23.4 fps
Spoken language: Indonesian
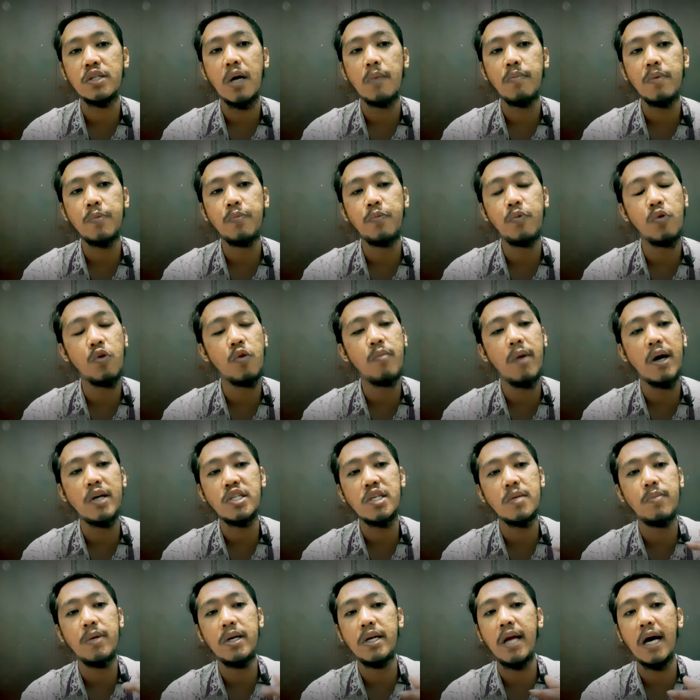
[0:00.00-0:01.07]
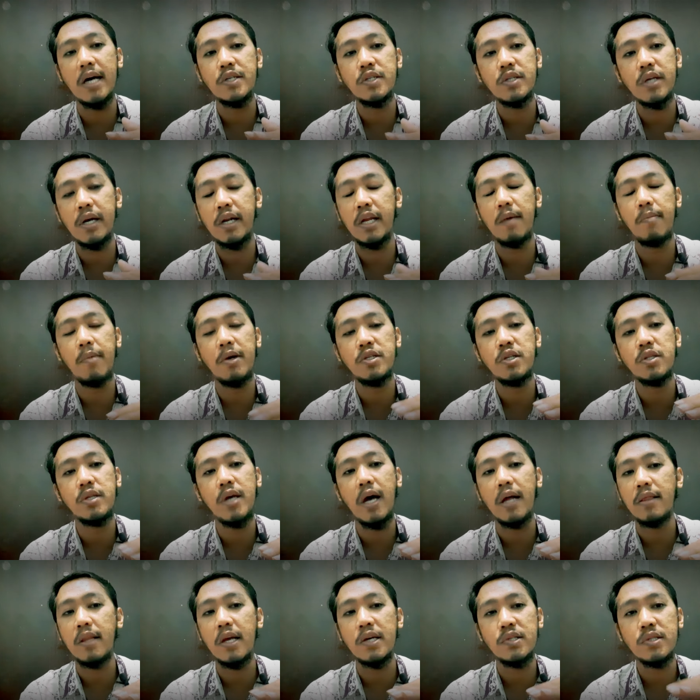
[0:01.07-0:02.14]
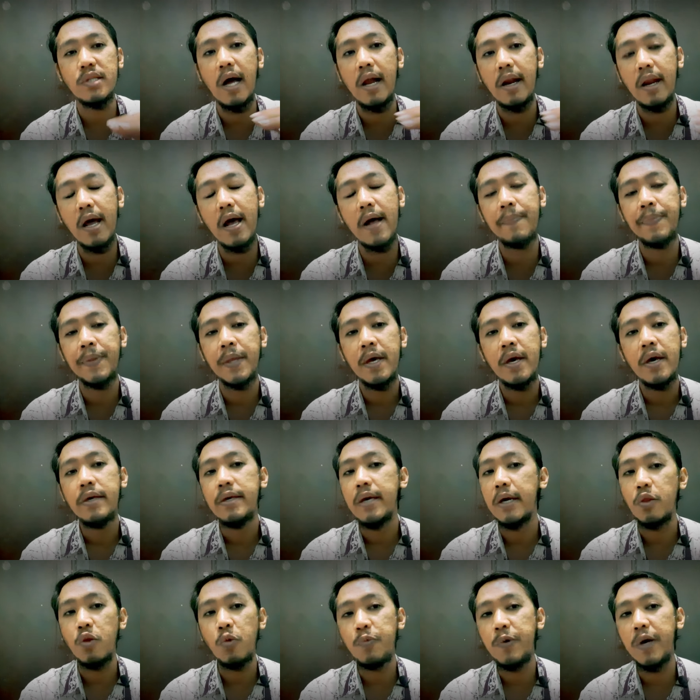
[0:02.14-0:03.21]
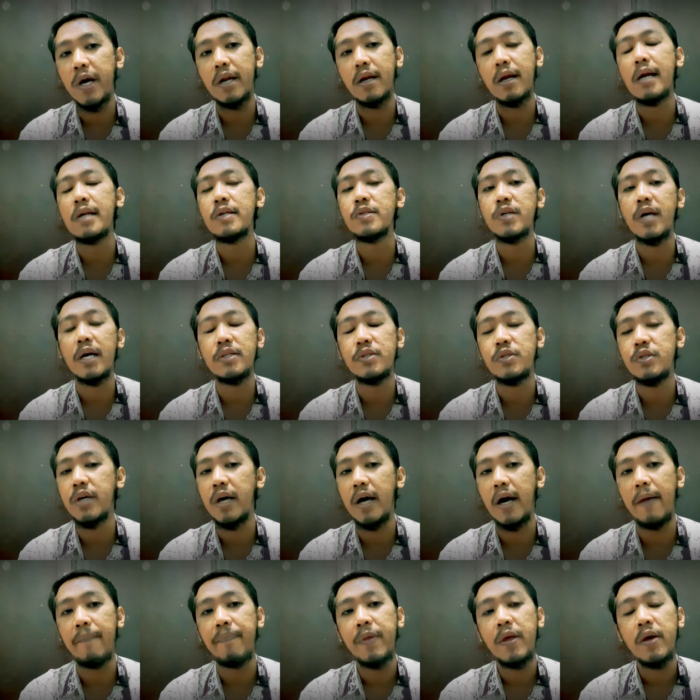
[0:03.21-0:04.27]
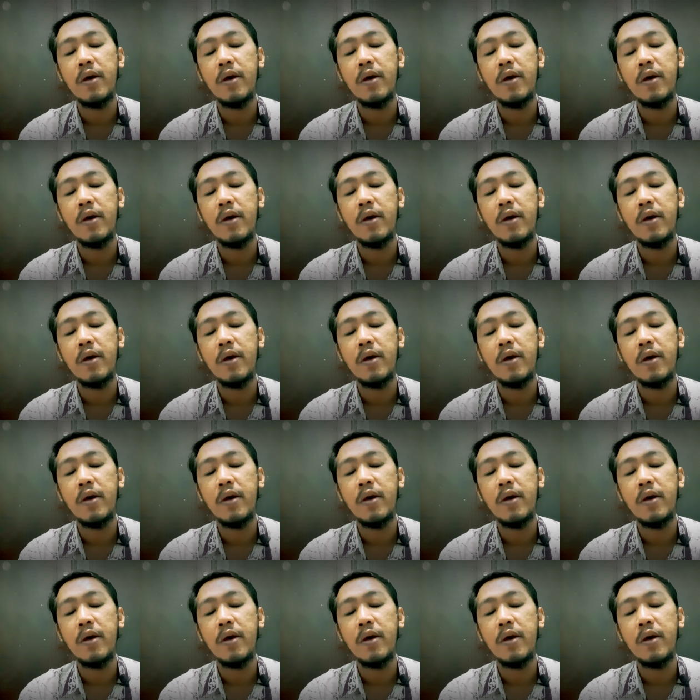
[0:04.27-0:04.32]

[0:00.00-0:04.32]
tapi burung masih mendasar ya, masih di atas tanah, itu biarkan saja.